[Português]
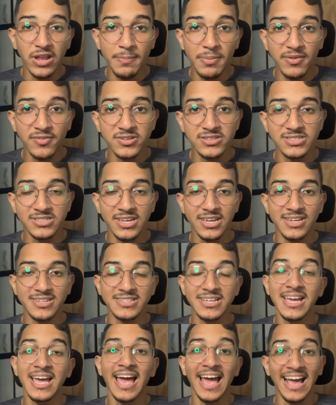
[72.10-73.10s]
para vocês
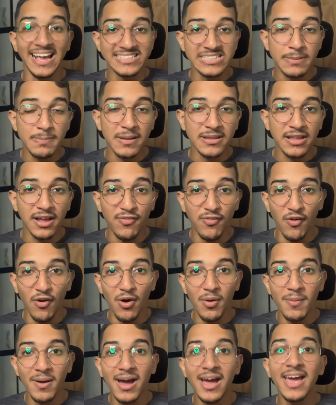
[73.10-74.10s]
essa
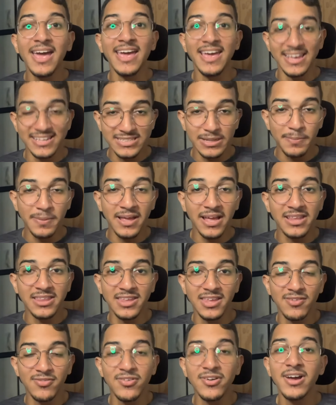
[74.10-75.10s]
plataforma, esse
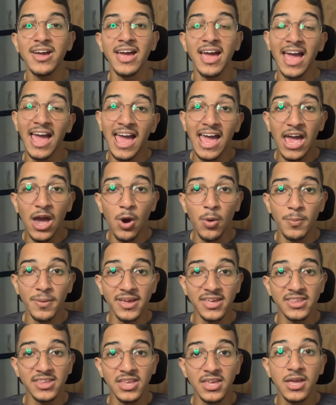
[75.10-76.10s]
aplicativo é
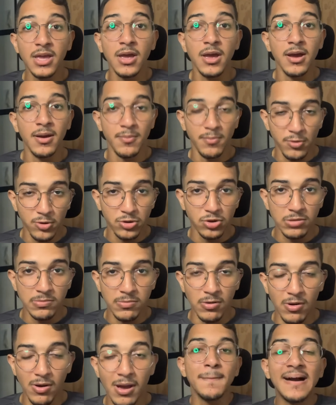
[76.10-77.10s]
realmente muito
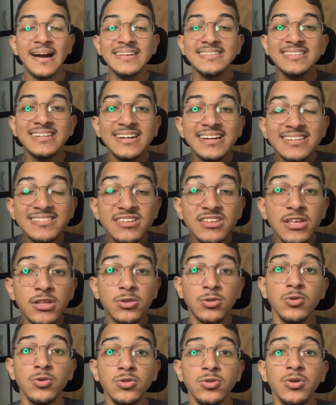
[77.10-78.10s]
bom. Mas antes de
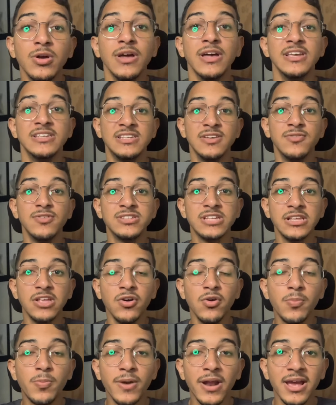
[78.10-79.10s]
tudo, se você é
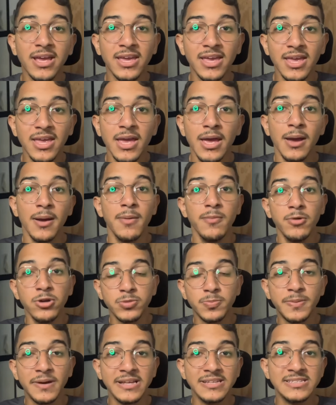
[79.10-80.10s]
novo por aqui,
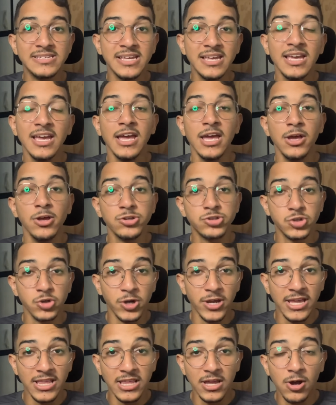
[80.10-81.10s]
muito prazer, eu sou o
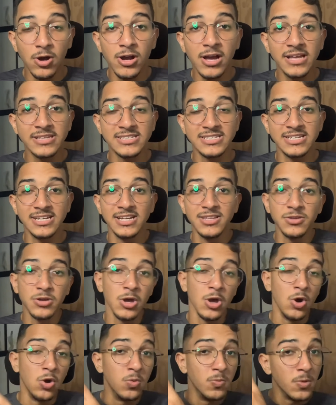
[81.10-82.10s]
Renan Rogaciano.
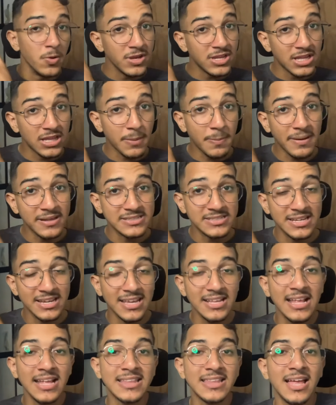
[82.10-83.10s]
O meu Insta tá aparecendo
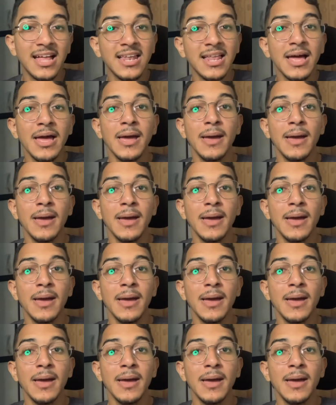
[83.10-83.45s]
aqui na tela